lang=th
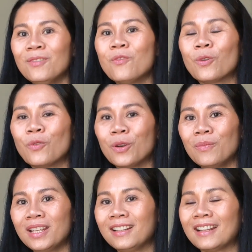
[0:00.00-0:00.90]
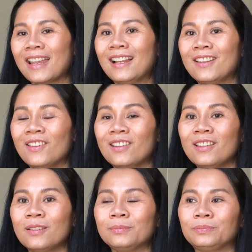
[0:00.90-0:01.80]
บวกวนไปถึงไหนแล้วนอนนี้
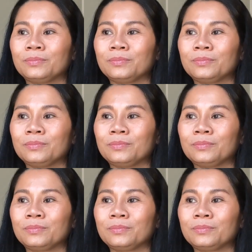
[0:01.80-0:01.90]
เนาะ